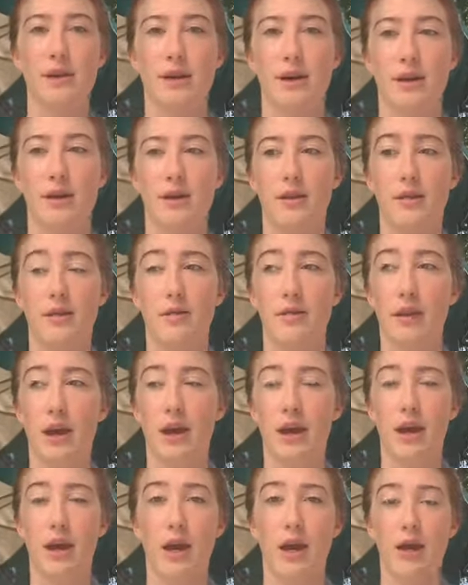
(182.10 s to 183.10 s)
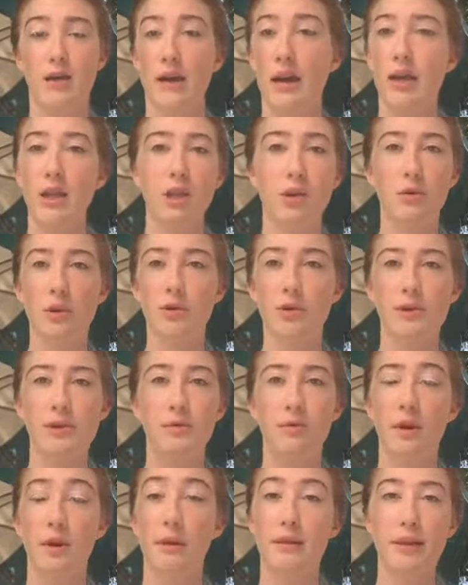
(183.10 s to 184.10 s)
eh, de individuos
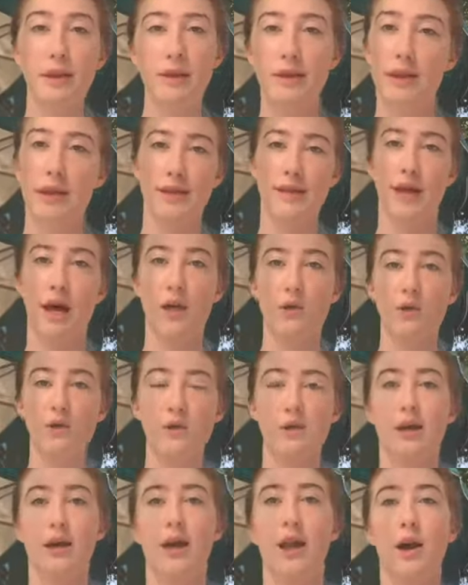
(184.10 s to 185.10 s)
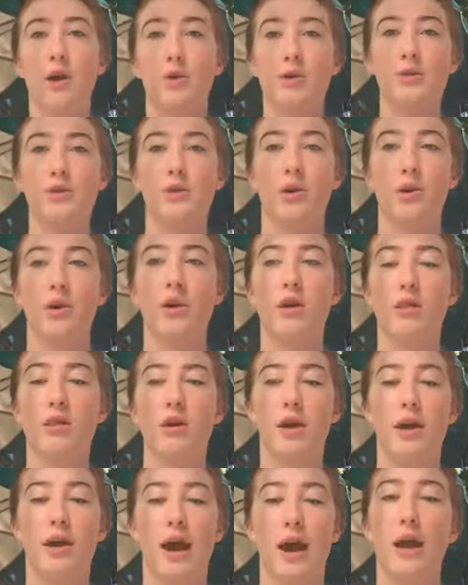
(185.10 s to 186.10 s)
simplemente interesados en la cuestión
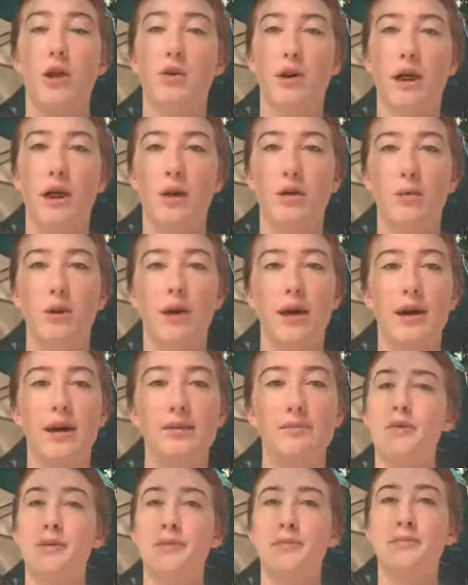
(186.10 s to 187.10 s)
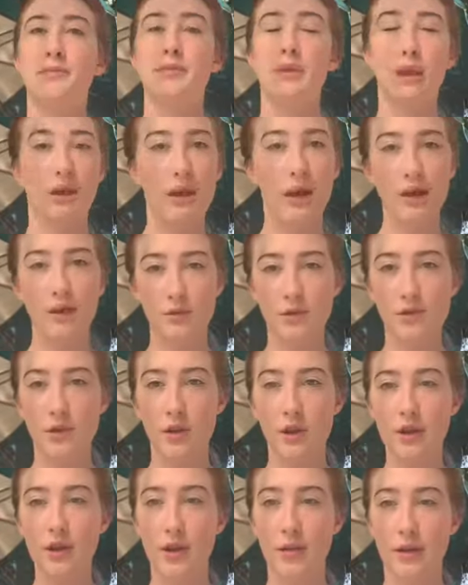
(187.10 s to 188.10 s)
de ayudar a comunidades. La
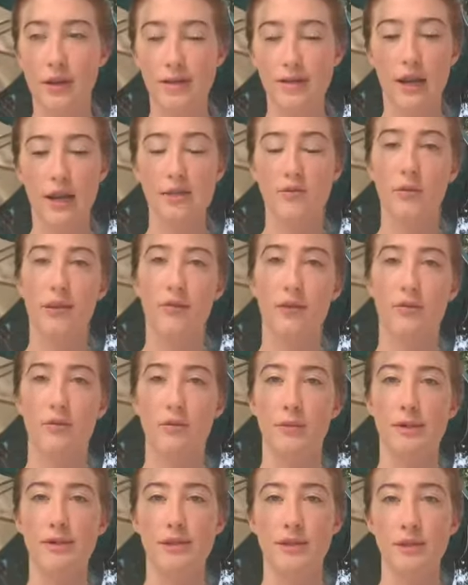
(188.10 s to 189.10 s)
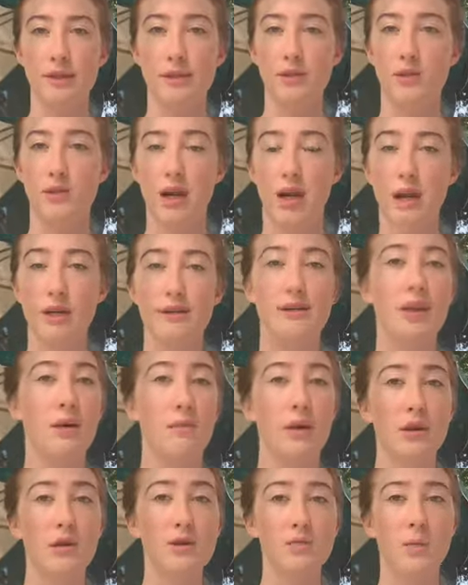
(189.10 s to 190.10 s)
difusión a través de las plataformas de redes sociales
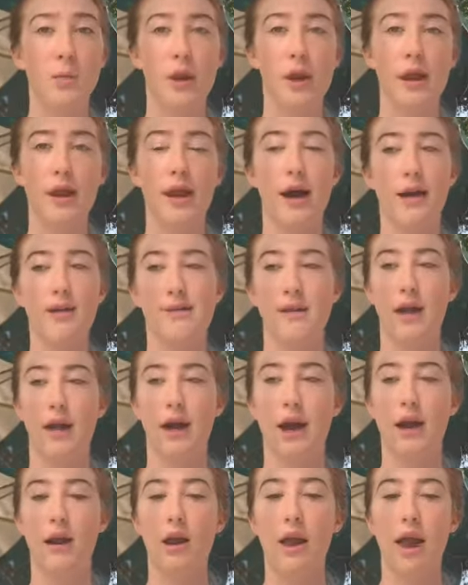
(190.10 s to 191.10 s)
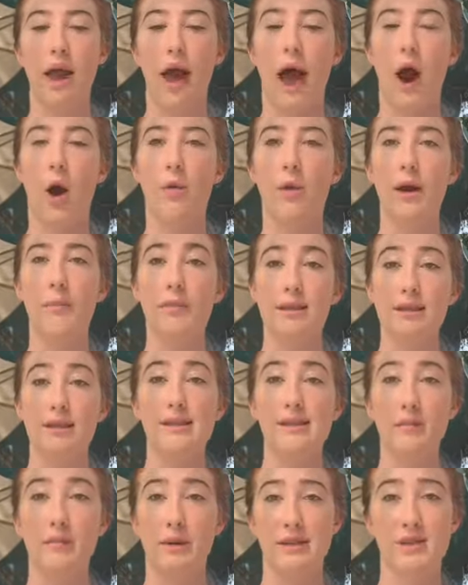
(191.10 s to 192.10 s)
también nos pueden acercar a una
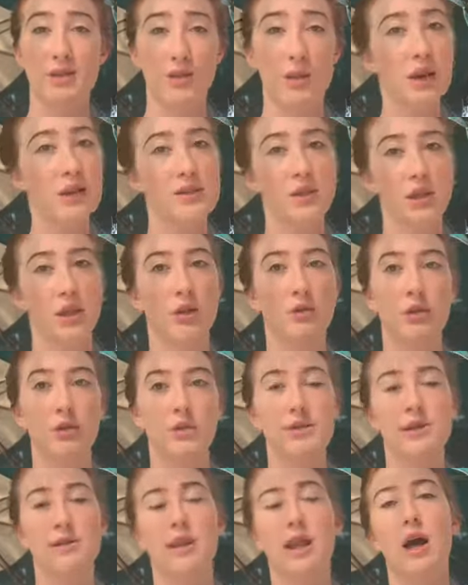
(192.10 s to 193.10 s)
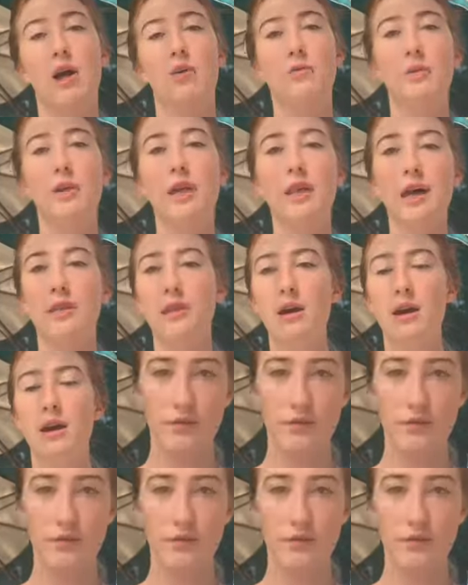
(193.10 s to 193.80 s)
participación de los individuos hacia la comunidad.